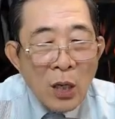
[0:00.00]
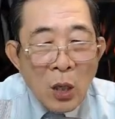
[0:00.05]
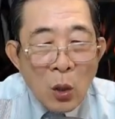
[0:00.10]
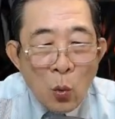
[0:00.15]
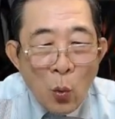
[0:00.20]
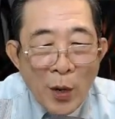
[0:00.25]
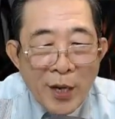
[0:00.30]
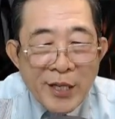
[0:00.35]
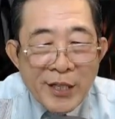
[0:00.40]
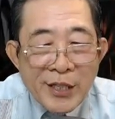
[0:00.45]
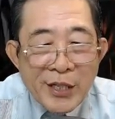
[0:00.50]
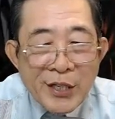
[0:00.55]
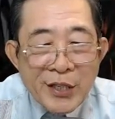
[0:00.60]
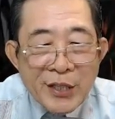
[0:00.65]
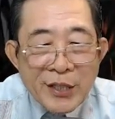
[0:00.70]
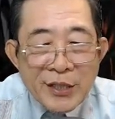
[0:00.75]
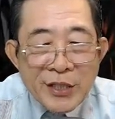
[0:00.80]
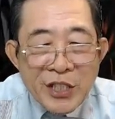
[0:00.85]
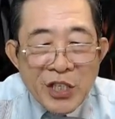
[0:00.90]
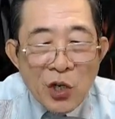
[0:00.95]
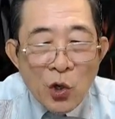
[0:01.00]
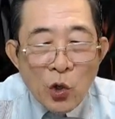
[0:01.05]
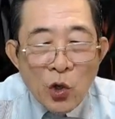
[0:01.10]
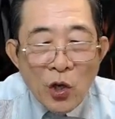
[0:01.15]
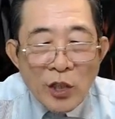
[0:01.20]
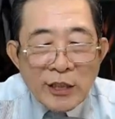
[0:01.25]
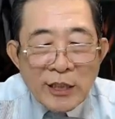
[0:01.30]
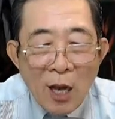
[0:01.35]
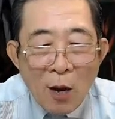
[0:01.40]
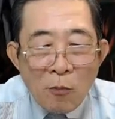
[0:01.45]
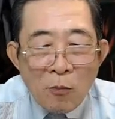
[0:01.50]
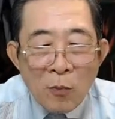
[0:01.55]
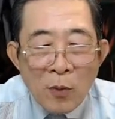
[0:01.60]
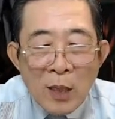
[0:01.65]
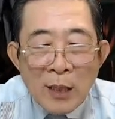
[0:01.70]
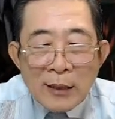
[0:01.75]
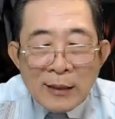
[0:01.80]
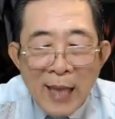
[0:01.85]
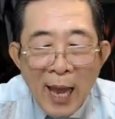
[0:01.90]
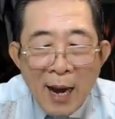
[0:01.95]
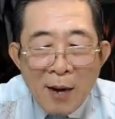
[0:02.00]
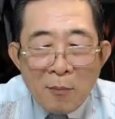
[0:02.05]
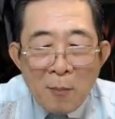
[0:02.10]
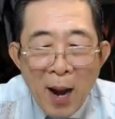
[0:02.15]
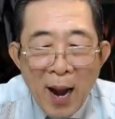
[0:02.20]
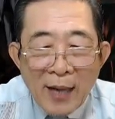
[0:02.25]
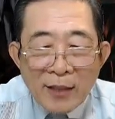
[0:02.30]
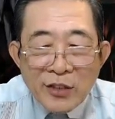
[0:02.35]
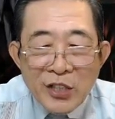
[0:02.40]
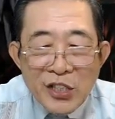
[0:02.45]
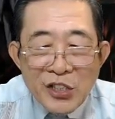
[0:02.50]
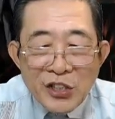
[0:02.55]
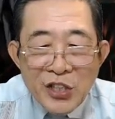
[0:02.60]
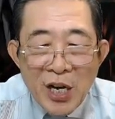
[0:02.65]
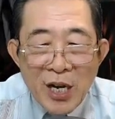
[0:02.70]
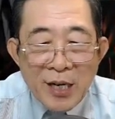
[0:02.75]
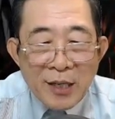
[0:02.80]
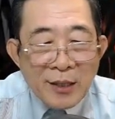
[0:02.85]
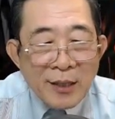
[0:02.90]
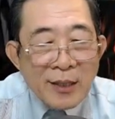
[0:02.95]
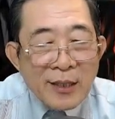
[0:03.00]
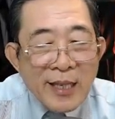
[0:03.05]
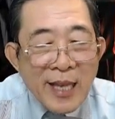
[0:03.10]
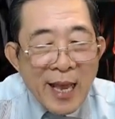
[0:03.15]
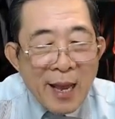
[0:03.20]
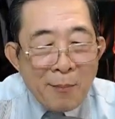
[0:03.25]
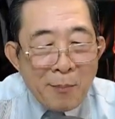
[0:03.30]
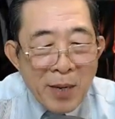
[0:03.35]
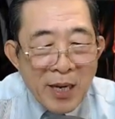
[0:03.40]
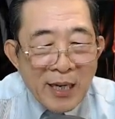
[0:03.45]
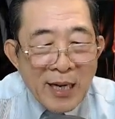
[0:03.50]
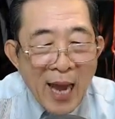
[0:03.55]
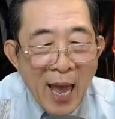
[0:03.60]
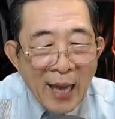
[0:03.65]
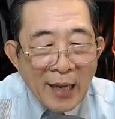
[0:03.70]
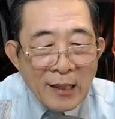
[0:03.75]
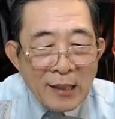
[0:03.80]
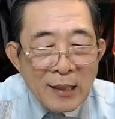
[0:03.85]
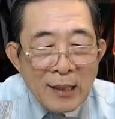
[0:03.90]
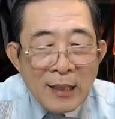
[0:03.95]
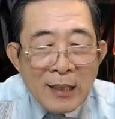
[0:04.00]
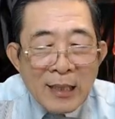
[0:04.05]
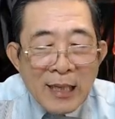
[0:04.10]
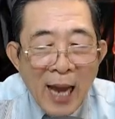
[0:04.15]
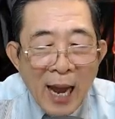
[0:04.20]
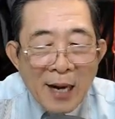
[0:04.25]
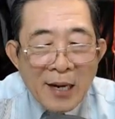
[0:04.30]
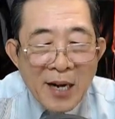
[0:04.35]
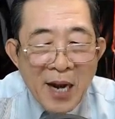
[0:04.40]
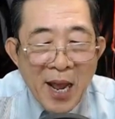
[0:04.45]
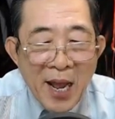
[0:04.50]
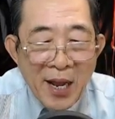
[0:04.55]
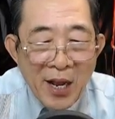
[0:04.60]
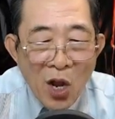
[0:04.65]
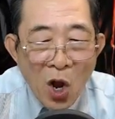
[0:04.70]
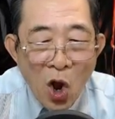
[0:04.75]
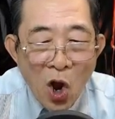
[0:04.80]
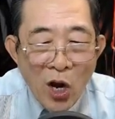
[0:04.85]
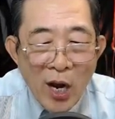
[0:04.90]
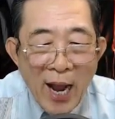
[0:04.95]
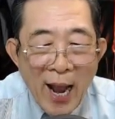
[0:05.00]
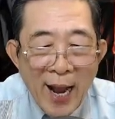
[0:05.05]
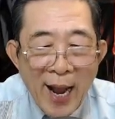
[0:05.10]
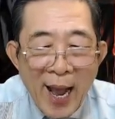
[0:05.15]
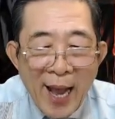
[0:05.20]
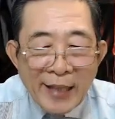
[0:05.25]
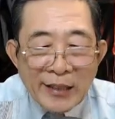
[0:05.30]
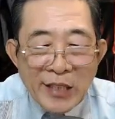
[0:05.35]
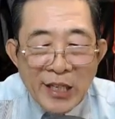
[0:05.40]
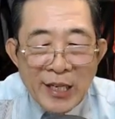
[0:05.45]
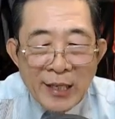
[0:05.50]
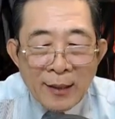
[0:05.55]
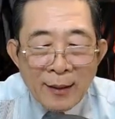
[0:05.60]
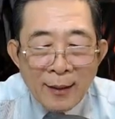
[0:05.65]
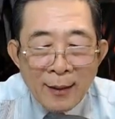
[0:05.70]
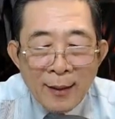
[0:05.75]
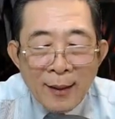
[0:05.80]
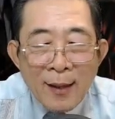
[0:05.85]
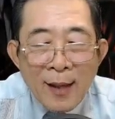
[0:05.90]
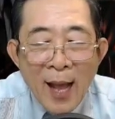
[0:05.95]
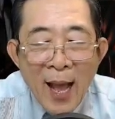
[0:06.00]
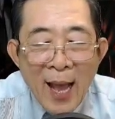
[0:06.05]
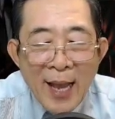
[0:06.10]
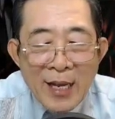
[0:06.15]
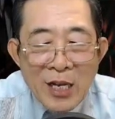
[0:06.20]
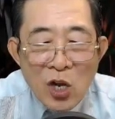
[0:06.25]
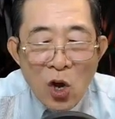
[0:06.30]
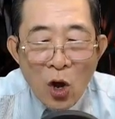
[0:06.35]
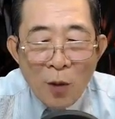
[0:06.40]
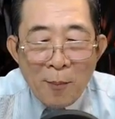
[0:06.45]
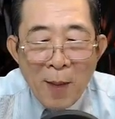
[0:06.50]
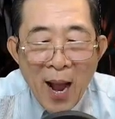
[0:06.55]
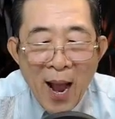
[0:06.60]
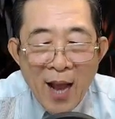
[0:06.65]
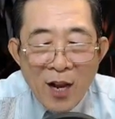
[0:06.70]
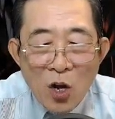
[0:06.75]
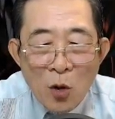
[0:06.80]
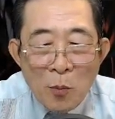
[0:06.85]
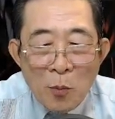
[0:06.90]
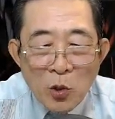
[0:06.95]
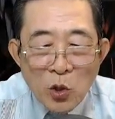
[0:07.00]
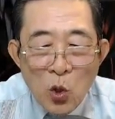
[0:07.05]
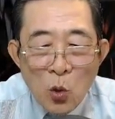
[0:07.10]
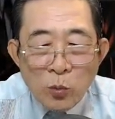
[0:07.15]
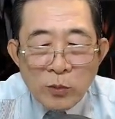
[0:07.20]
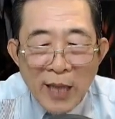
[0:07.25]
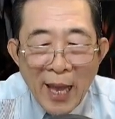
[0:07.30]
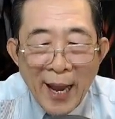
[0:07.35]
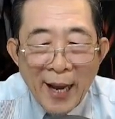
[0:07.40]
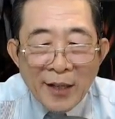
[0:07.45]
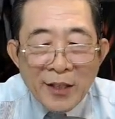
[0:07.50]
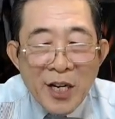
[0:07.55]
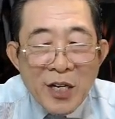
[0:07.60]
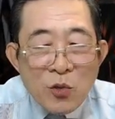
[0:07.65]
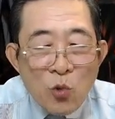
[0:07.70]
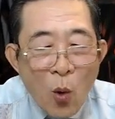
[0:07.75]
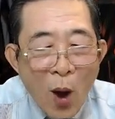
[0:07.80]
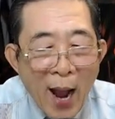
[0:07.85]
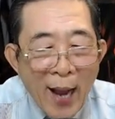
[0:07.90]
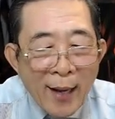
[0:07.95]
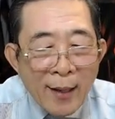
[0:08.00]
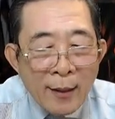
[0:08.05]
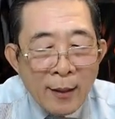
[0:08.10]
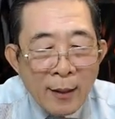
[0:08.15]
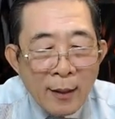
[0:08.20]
Quỷ Dương chưa có nói xong, Thác bạc thiết sơn che miệng lại, nặng nề ho khan hai tiếng, hai gò má có một chút thẹn đến quảng.